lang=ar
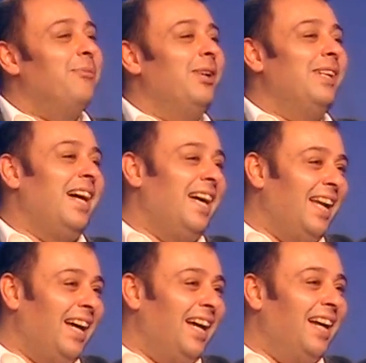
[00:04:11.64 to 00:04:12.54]
وانا بقول لها
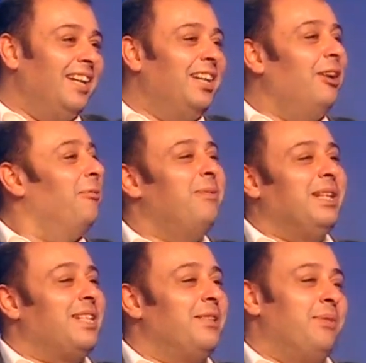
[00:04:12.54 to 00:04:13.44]
لا آه. لا
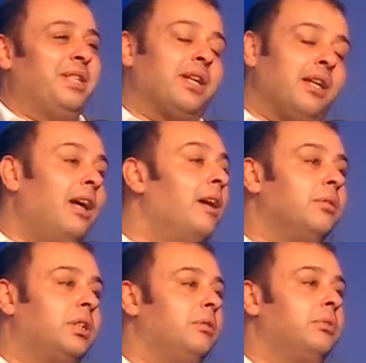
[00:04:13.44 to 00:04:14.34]
بس بس خناقه
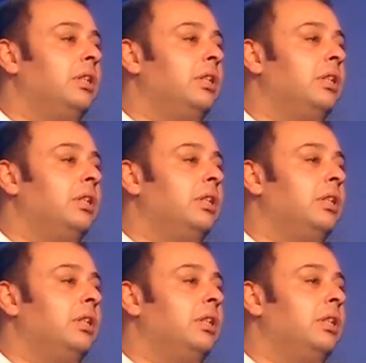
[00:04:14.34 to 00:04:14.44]
مش